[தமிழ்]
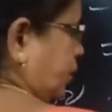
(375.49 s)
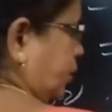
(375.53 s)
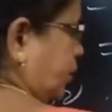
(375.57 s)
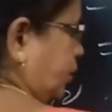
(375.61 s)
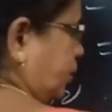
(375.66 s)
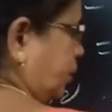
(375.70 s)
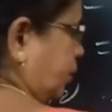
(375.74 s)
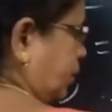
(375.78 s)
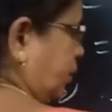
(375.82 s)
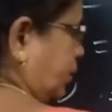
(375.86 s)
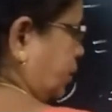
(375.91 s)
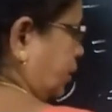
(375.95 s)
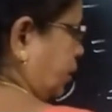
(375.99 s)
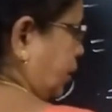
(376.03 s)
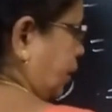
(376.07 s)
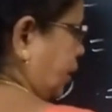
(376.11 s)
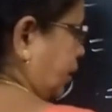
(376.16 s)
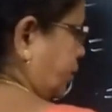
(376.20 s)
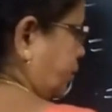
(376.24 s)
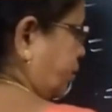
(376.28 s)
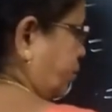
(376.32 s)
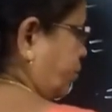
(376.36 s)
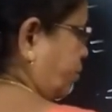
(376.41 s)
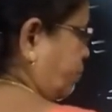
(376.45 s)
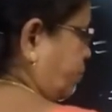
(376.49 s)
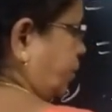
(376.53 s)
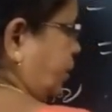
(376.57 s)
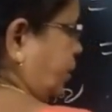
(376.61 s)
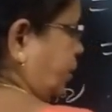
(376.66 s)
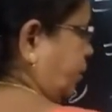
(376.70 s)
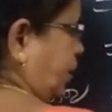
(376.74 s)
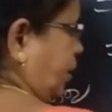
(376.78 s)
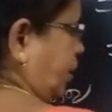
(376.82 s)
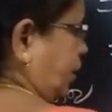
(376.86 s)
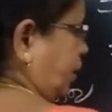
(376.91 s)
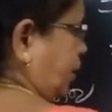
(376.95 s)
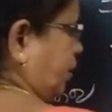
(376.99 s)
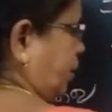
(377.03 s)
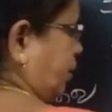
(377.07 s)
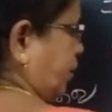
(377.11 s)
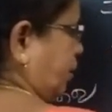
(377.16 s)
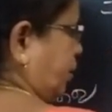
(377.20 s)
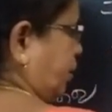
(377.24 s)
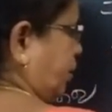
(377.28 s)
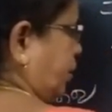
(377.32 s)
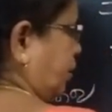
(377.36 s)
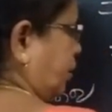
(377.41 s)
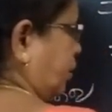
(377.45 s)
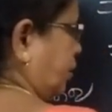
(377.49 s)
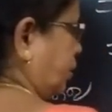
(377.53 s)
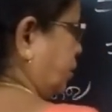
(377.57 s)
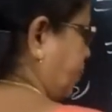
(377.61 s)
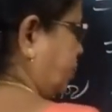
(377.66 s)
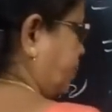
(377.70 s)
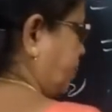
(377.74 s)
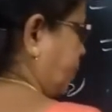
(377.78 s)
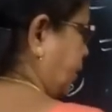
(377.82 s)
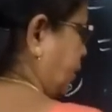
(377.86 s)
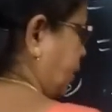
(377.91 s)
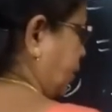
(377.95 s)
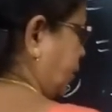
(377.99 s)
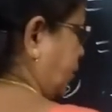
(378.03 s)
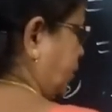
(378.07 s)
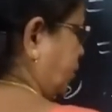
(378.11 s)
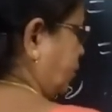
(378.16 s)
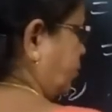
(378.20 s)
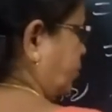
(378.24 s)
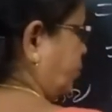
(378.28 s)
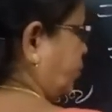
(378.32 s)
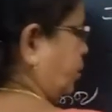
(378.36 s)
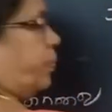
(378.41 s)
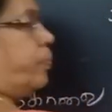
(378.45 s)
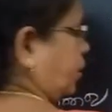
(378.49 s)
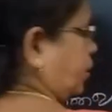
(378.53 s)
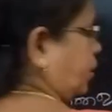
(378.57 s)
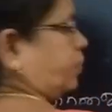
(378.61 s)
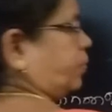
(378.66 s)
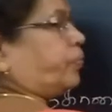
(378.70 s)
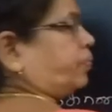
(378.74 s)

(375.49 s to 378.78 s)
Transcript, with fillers: இதுக்கு இந்த எக்ஸ்கியூப்னு இருக்கு இல்லையா இதுக்கு பக்கத்துக்குரிய